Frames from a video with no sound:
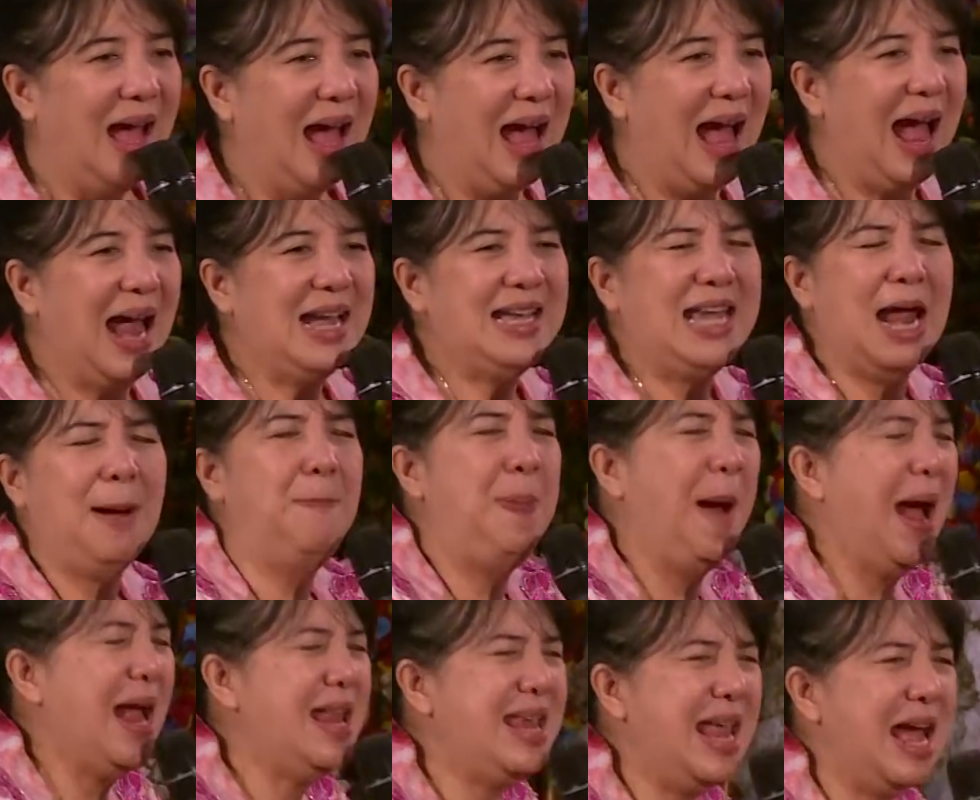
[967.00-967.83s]
ada
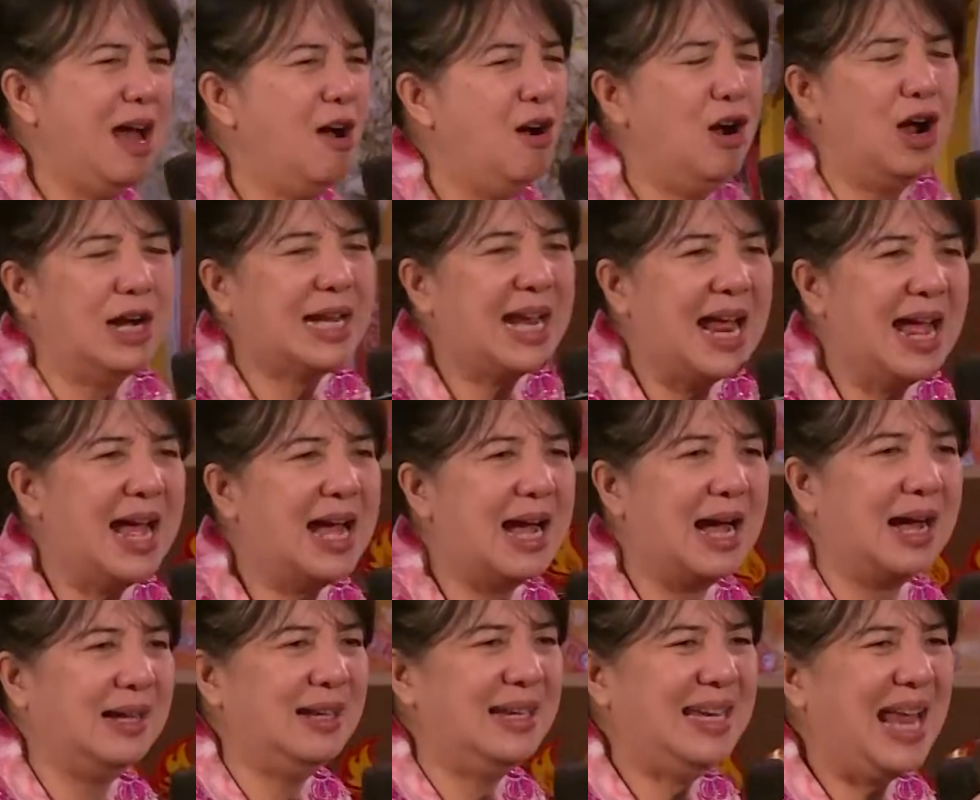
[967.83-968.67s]
banyak
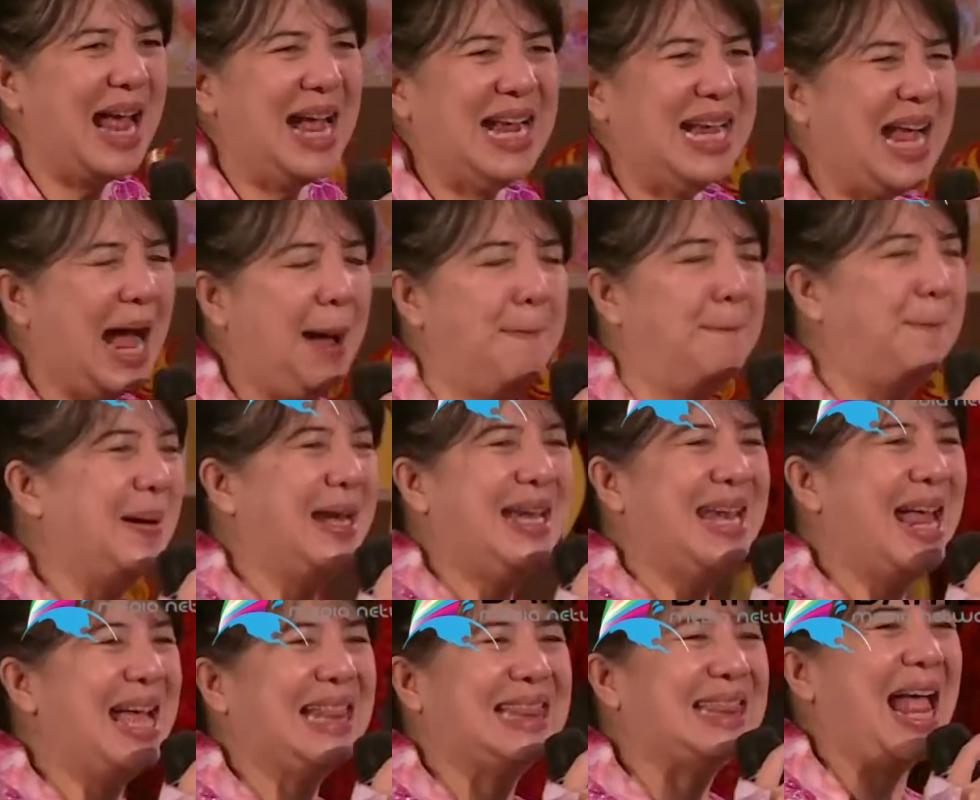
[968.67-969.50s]
orang yang gak
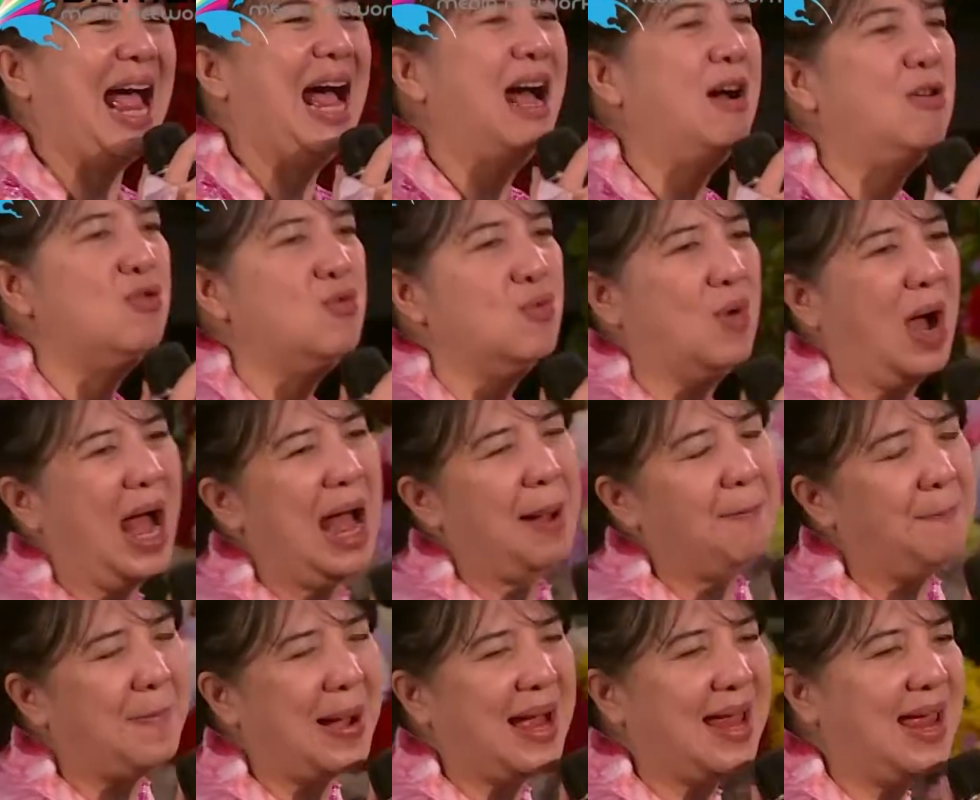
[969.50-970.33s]
pernah tahu
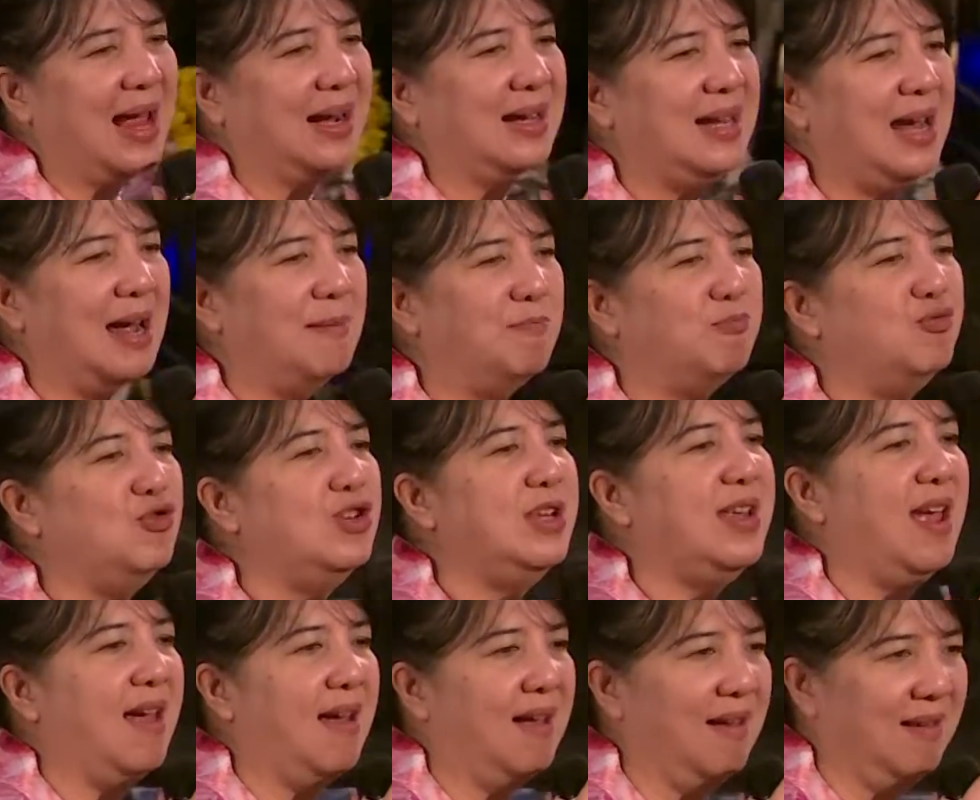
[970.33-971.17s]
apa yang dia
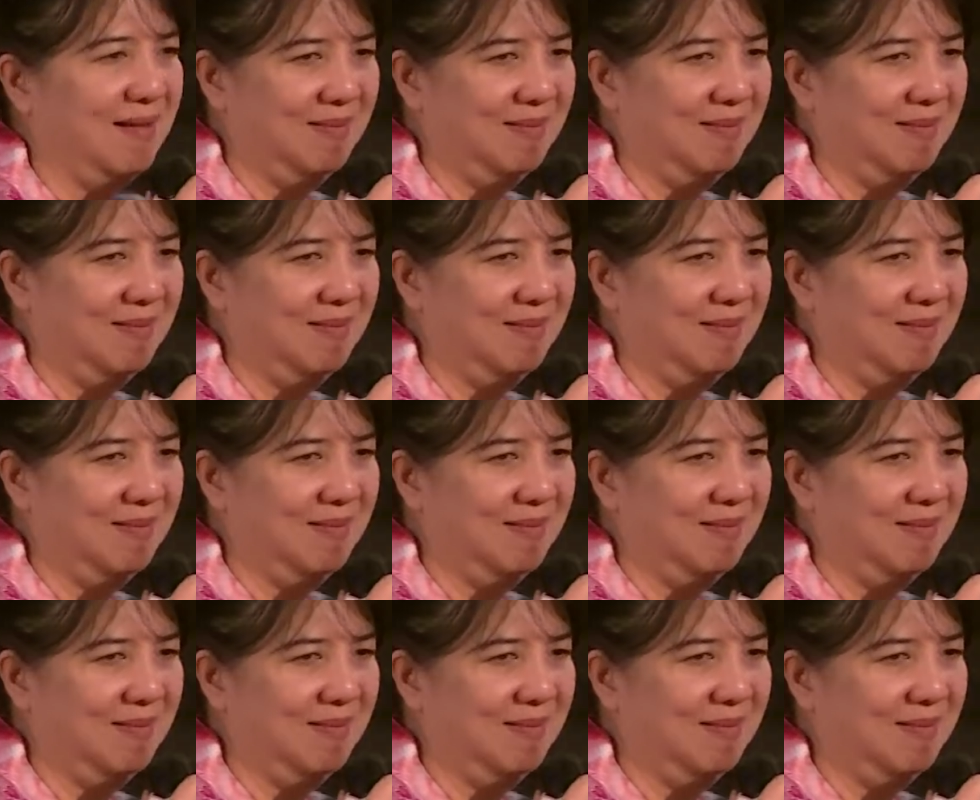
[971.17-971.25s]
punya.